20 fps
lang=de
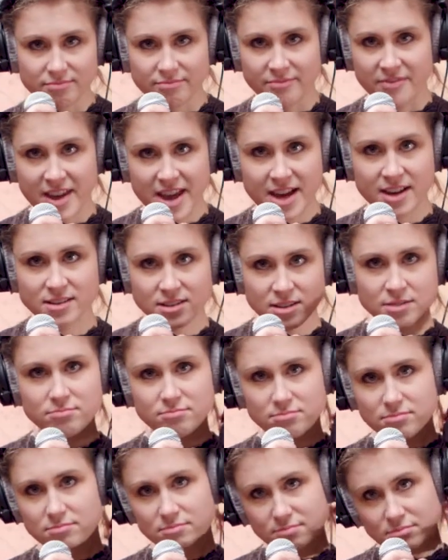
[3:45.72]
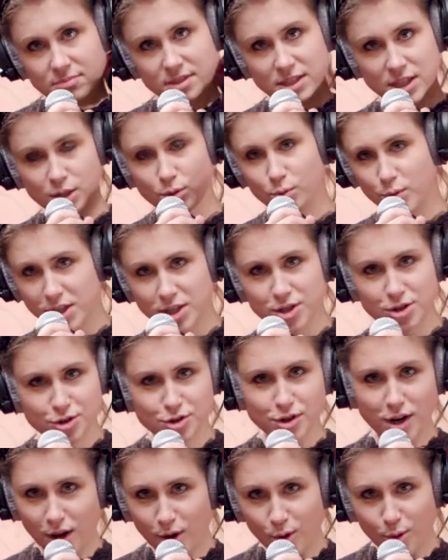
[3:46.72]
Wäre
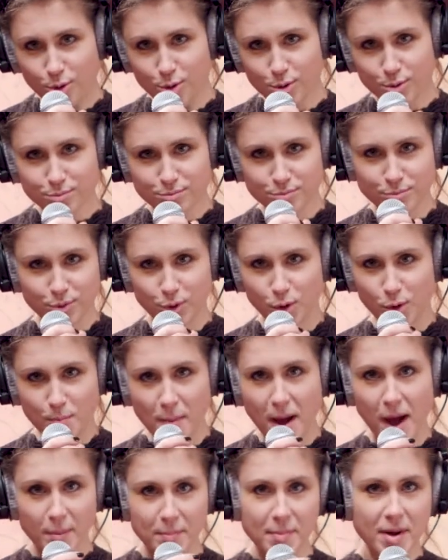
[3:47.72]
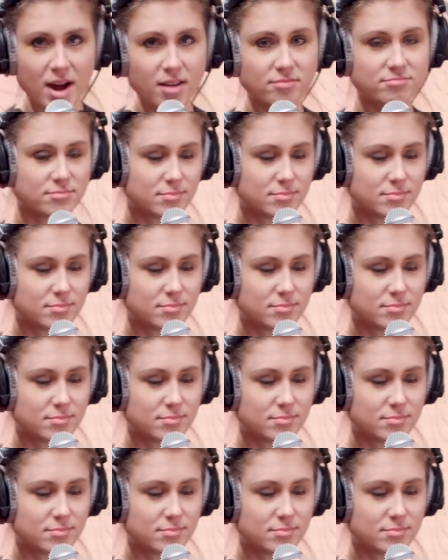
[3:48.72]
theoretisch auch noch machbar.